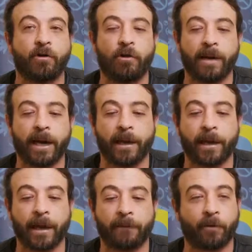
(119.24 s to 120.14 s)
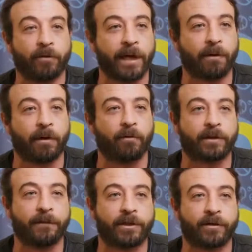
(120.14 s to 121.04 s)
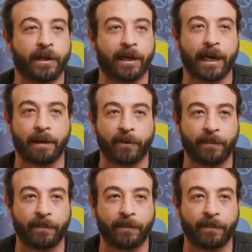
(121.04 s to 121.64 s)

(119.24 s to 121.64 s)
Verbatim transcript: come eh, affrontare una coltivazione in campo